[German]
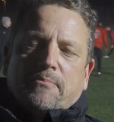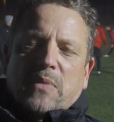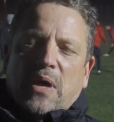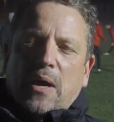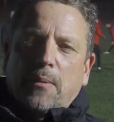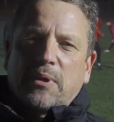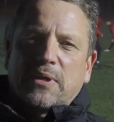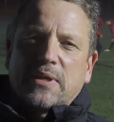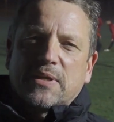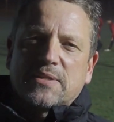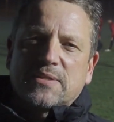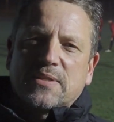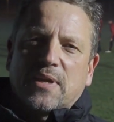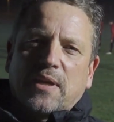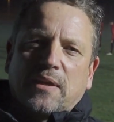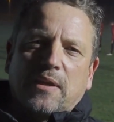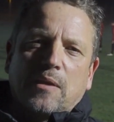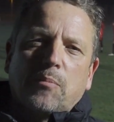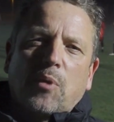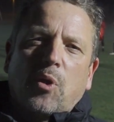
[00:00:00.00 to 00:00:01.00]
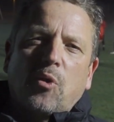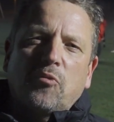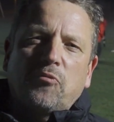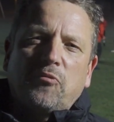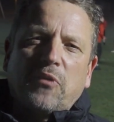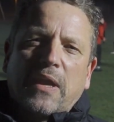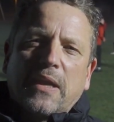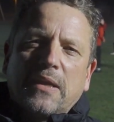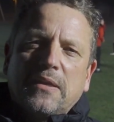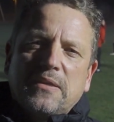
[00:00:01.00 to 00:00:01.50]
Aber das zeigt eben auch,
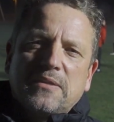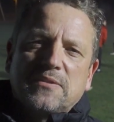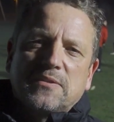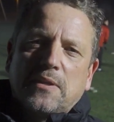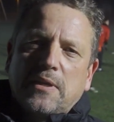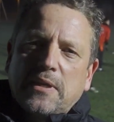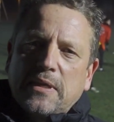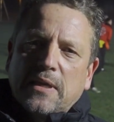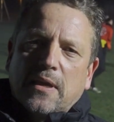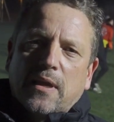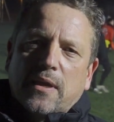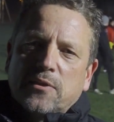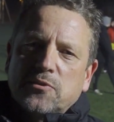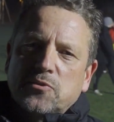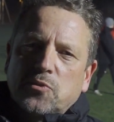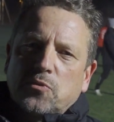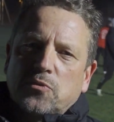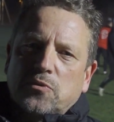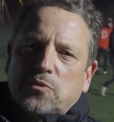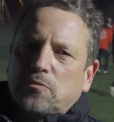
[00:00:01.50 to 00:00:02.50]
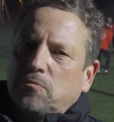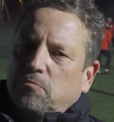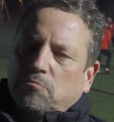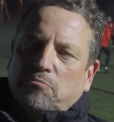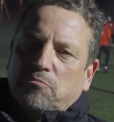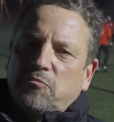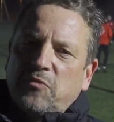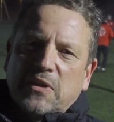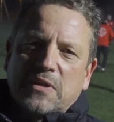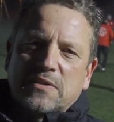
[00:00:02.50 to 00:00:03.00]
wie eng diese Liga ist. Und
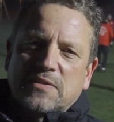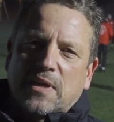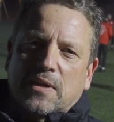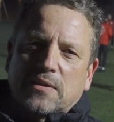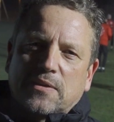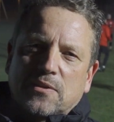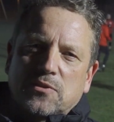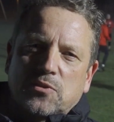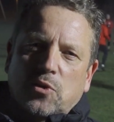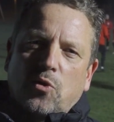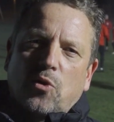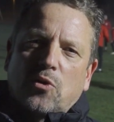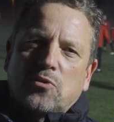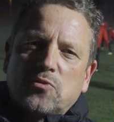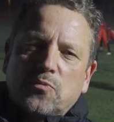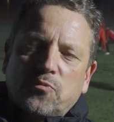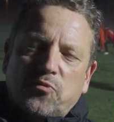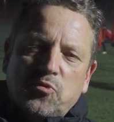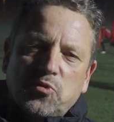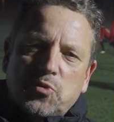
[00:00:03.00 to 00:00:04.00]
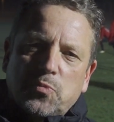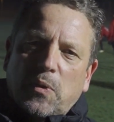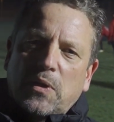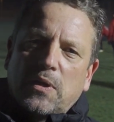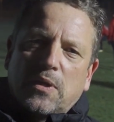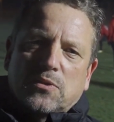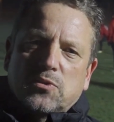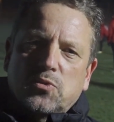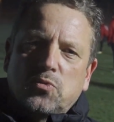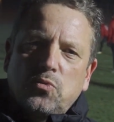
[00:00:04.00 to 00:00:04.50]
wie gesagt, das gehört zum Fußball
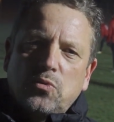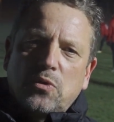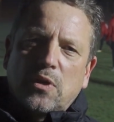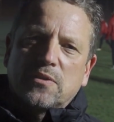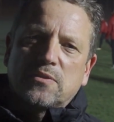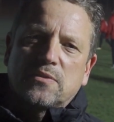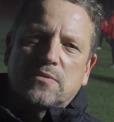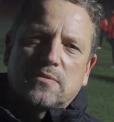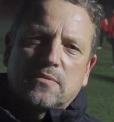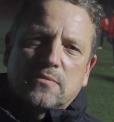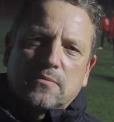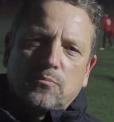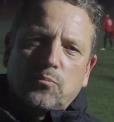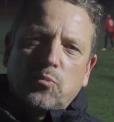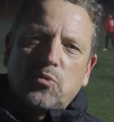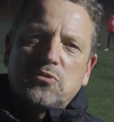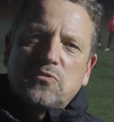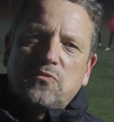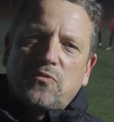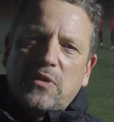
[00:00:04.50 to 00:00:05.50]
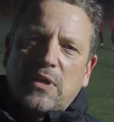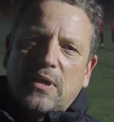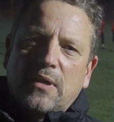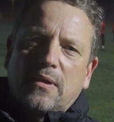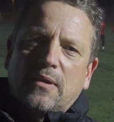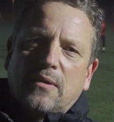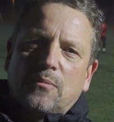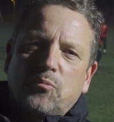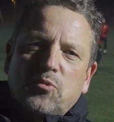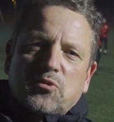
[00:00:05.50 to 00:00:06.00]
dazu. Das müssen
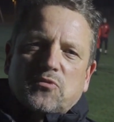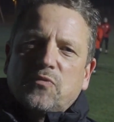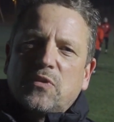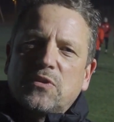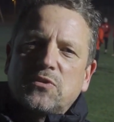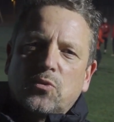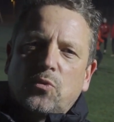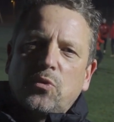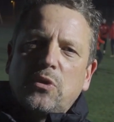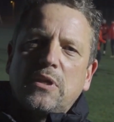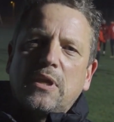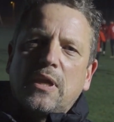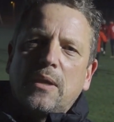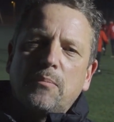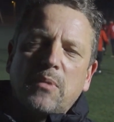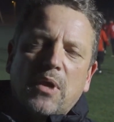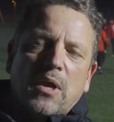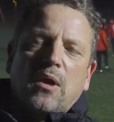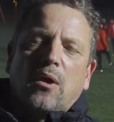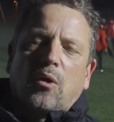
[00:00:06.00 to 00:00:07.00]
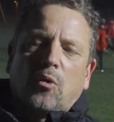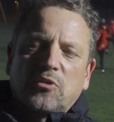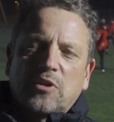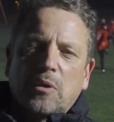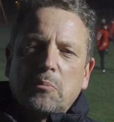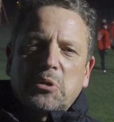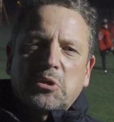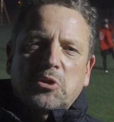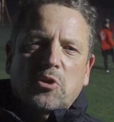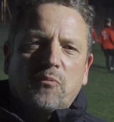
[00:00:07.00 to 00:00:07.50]
wir, müssen wir so hinnehmen und
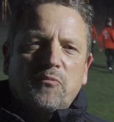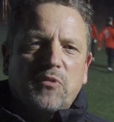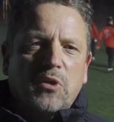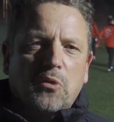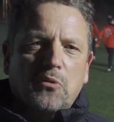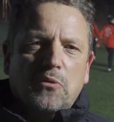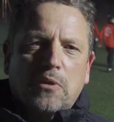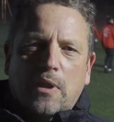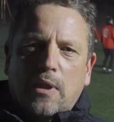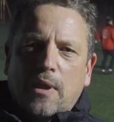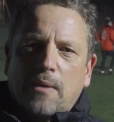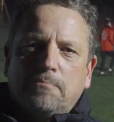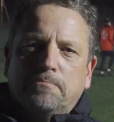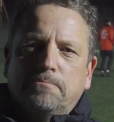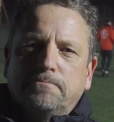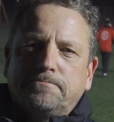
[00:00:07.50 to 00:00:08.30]
damit kommen wir auch klar.